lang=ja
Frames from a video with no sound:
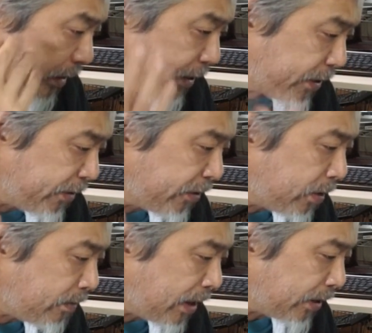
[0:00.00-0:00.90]
で地球の
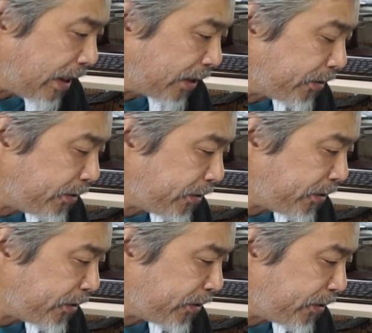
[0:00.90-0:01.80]
方もあの波動
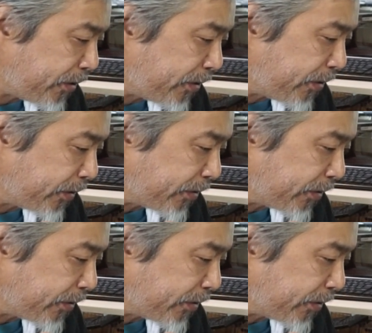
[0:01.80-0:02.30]
砲